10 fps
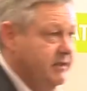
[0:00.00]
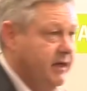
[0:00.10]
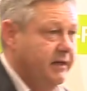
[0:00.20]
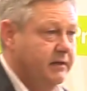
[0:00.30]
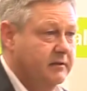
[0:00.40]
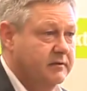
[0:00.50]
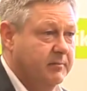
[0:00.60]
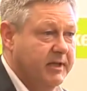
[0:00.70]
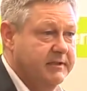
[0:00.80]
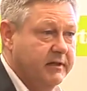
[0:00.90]
Sie eine,
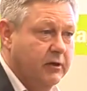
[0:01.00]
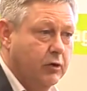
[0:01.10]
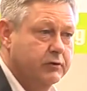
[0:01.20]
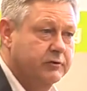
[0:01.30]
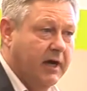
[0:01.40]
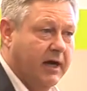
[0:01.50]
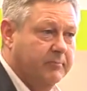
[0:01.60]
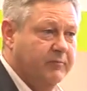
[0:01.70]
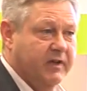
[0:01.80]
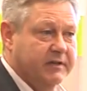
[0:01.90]
sobald Sie eine Lösung
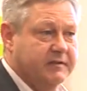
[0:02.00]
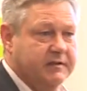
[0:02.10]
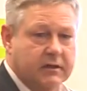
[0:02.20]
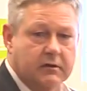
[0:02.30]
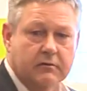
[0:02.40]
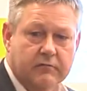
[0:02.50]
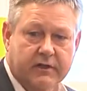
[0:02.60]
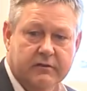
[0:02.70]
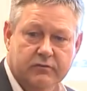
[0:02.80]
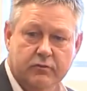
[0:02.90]
haben, werden Sie
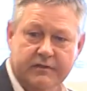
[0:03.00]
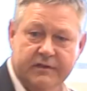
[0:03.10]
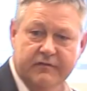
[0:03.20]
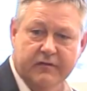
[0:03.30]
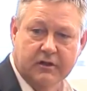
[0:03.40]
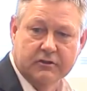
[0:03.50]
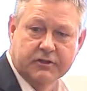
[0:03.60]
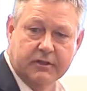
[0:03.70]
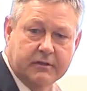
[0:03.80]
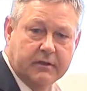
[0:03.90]
irgendwann eine Suggestivfrage
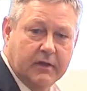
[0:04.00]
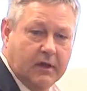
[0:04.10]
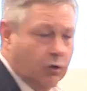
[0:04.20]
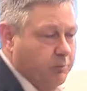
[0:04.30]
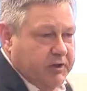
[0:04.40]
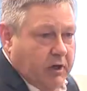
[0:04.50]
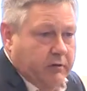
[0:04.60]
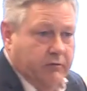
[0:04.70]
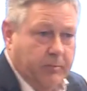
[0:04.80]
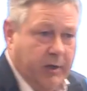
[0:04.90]
stellen. Kommen Sie gar
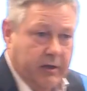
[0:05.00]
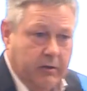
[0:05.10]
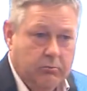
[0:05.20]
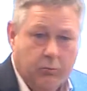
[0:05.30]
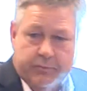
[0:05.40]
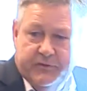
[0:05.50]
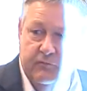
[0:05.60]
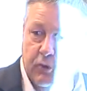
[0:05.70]
nicht vorbei, ob Sie